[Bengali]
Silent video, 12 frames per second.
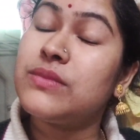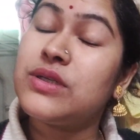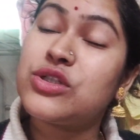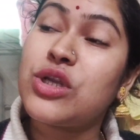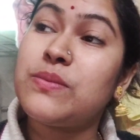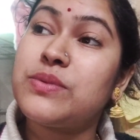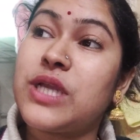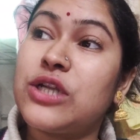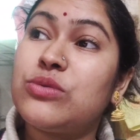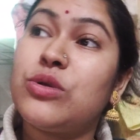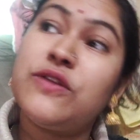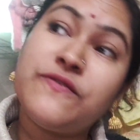কিন্তু
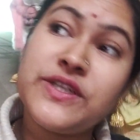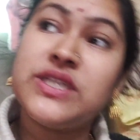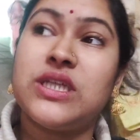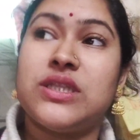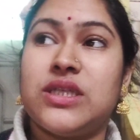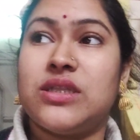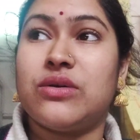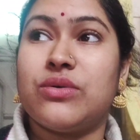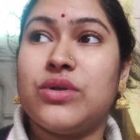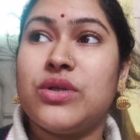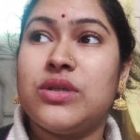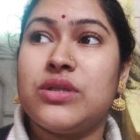কিছু
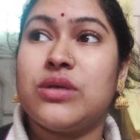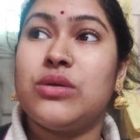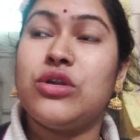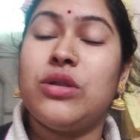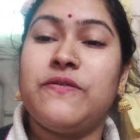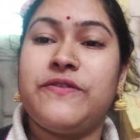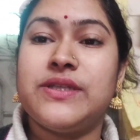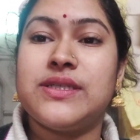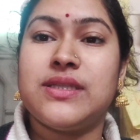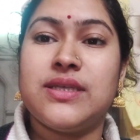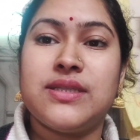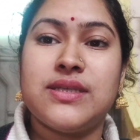করার নেই আমার
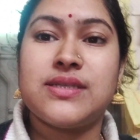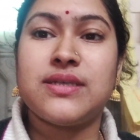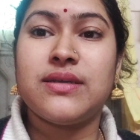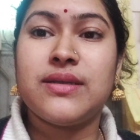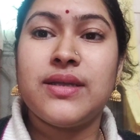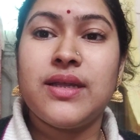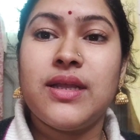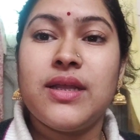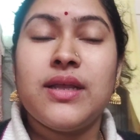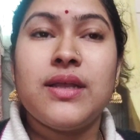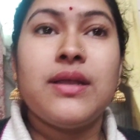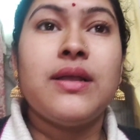পুরো
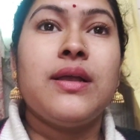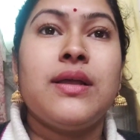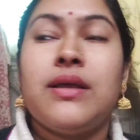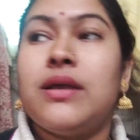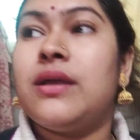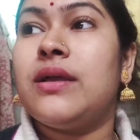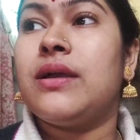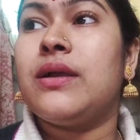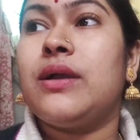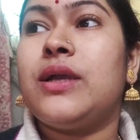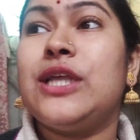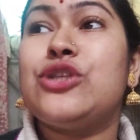ভিডিওটাই মানে এক
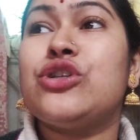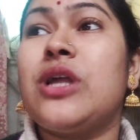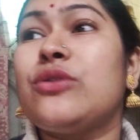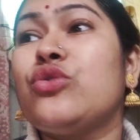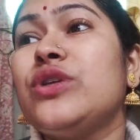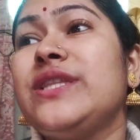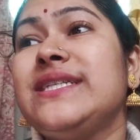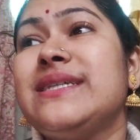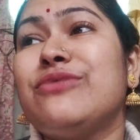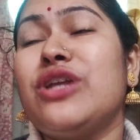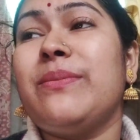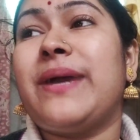একটুও আমার
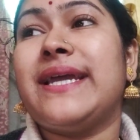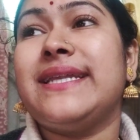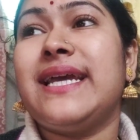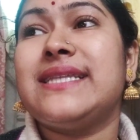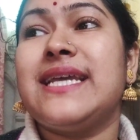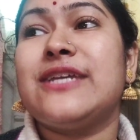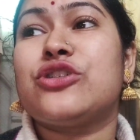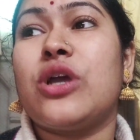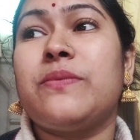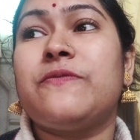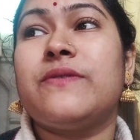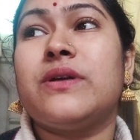ভয়েস
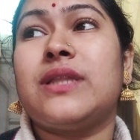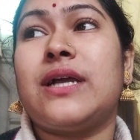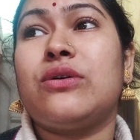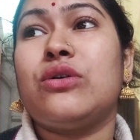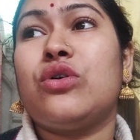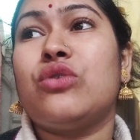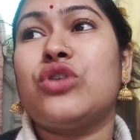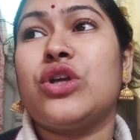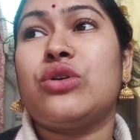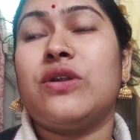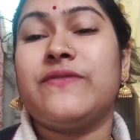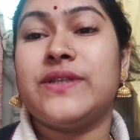ওঠেনি তাই
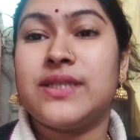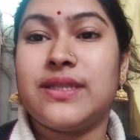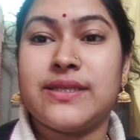সত্যিই